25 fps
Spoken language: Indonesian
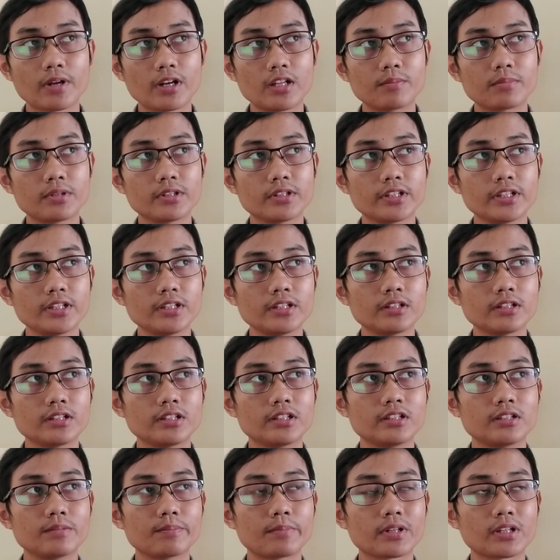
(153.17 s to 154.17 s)
paling
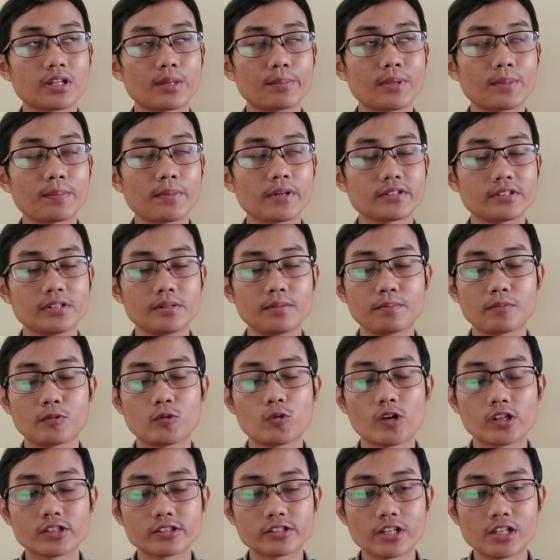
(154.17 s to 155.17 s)
penting pertama pasti
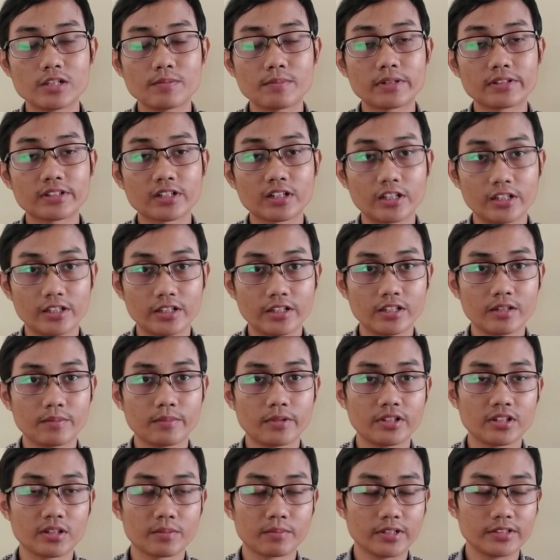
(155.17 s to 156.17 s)
kuasai materinya ya
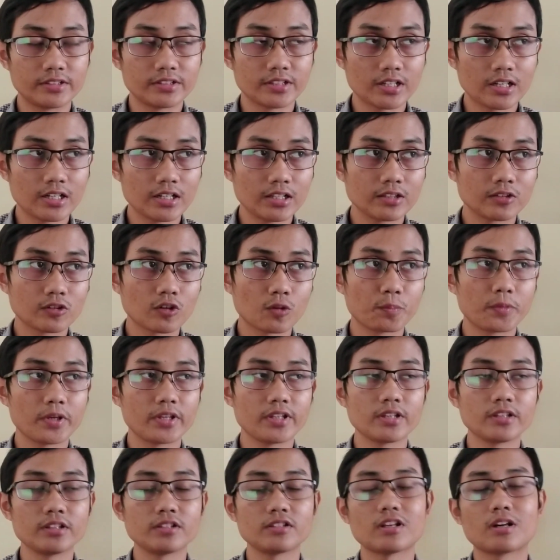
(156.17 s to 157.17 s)
banyak baca
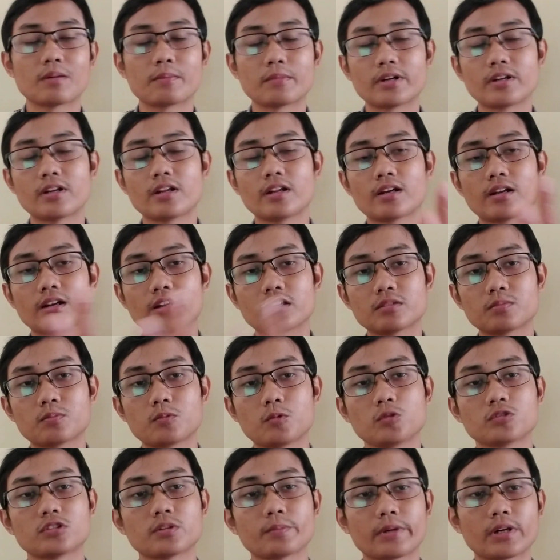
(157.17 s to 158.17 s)
topiknya sih sama dari kelas
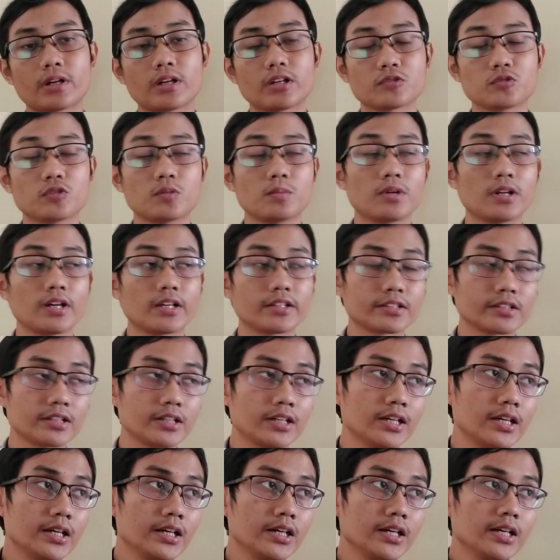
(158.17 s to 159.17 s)
10 sampai kelas 12
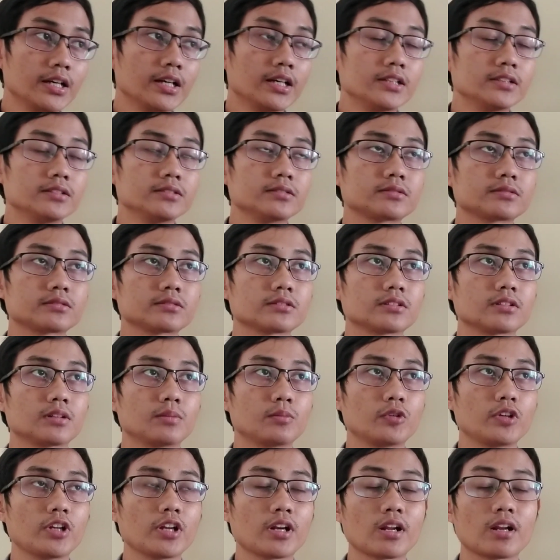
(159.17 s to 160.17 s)

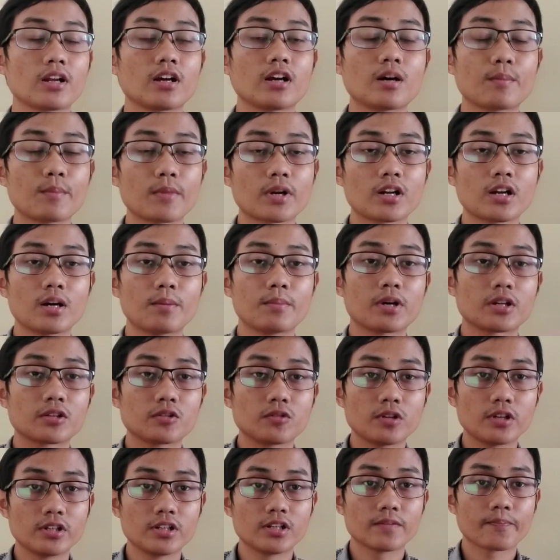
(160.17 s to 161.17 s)
kemudian ada
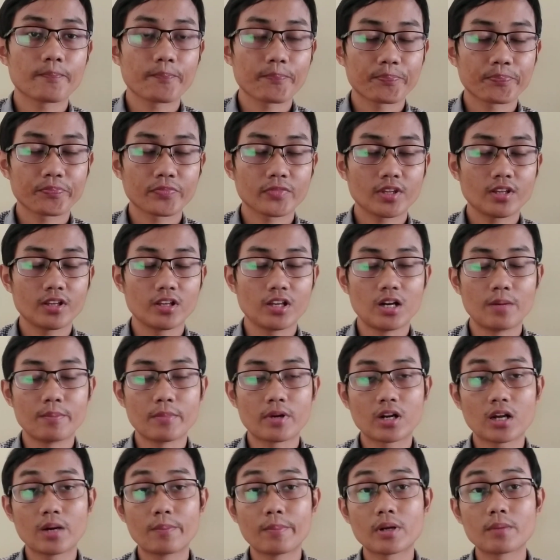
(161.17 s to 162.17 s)
gambar-gambar juga ya
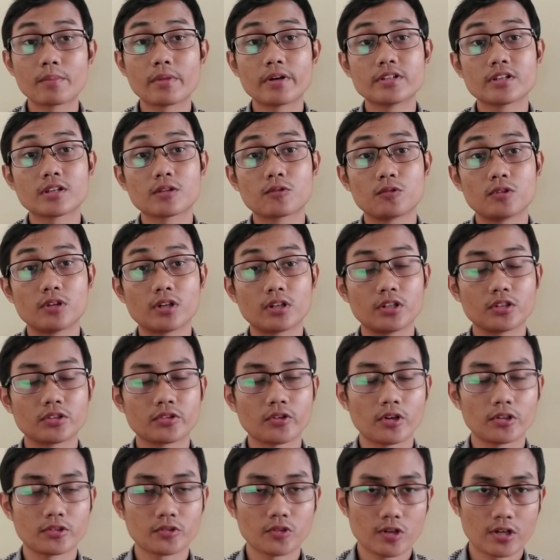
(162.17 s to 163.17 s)
gambar-gambar banyak tuh ya
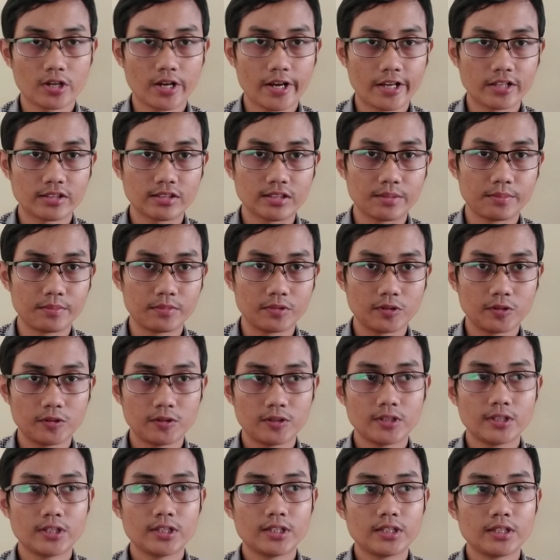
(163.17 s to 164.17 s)
di soal-soal KSM
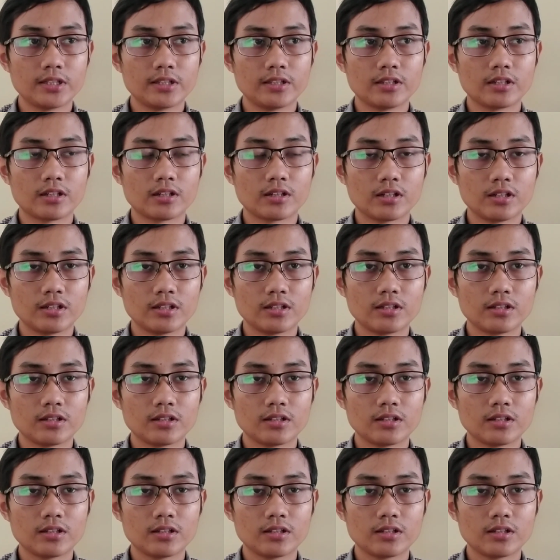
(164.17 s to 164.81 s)
tuh ya